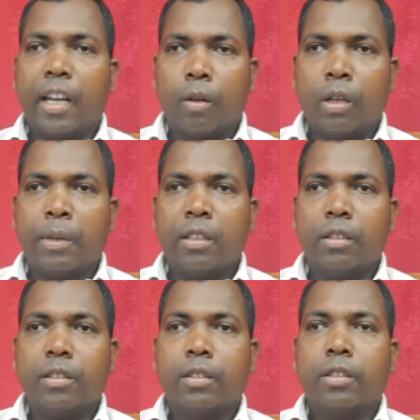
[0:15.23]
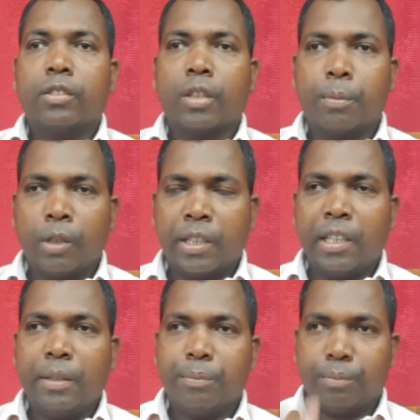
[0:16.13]
रवरेमन सब कोई
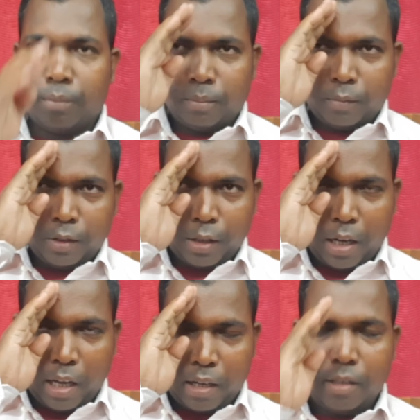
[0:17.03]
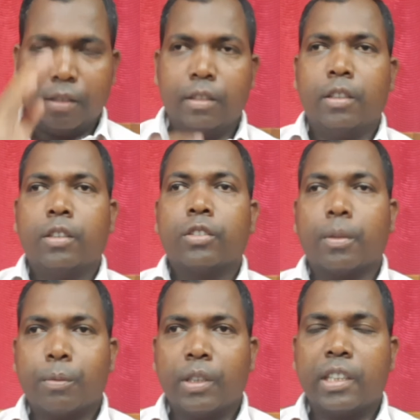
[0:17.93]
के जोहार
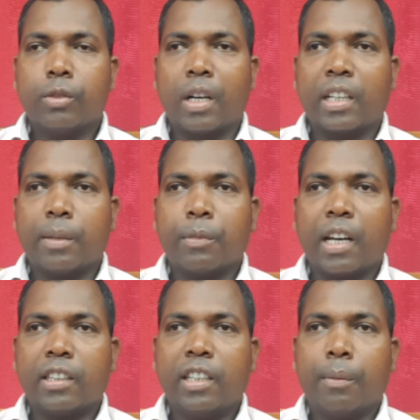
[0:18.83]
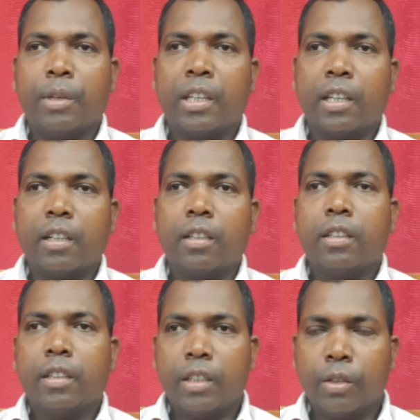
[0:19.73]
सब कोई के स्वागतम करा थी हमने केर
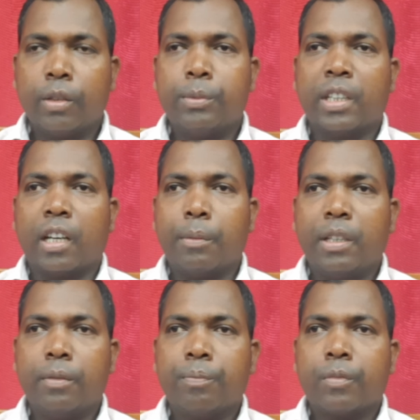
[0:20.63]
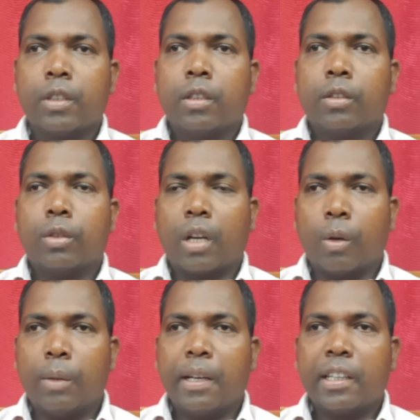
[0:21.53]
यूट्यूब चैनल में तो
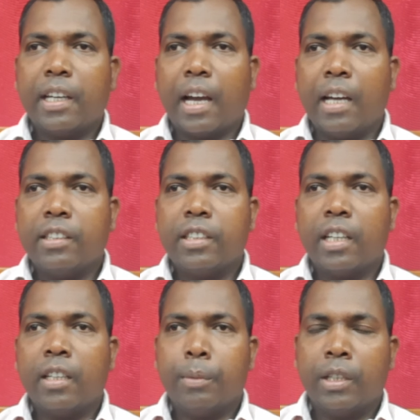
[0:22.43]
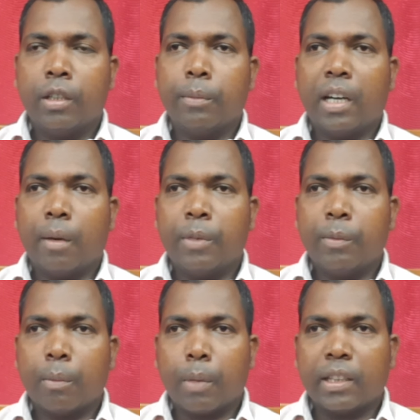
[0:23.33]
रवरेमन के आज के वीडियो में
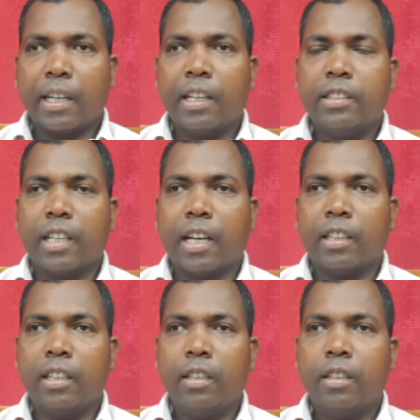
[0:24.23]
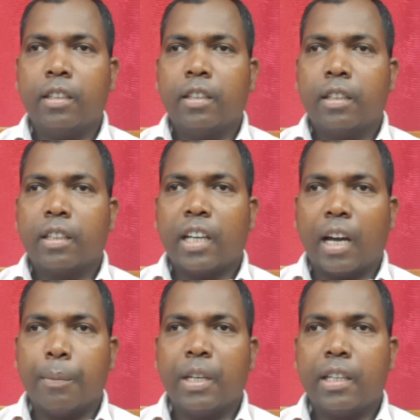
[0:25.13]
हमने मन बताए चाह चाहती कि
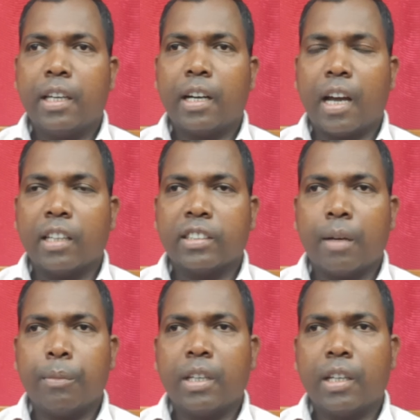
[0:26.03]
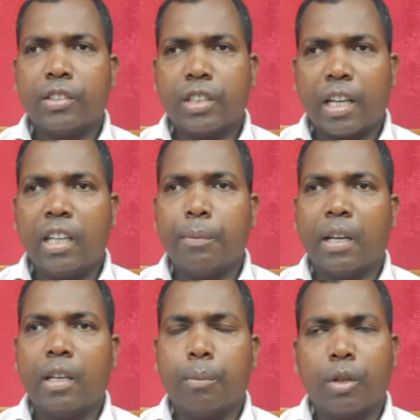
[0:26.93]
हमनी केर आसाम के जाने
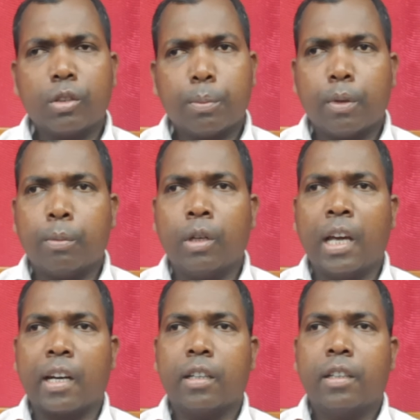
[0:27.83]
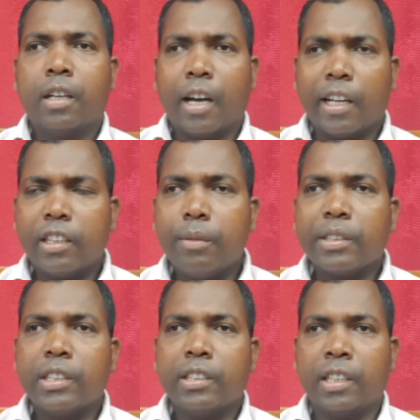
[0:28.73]
माने मोस्ट पॉपुलर
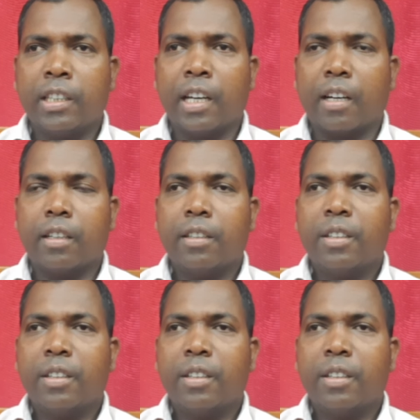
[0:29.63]
आदिवासी सिंगर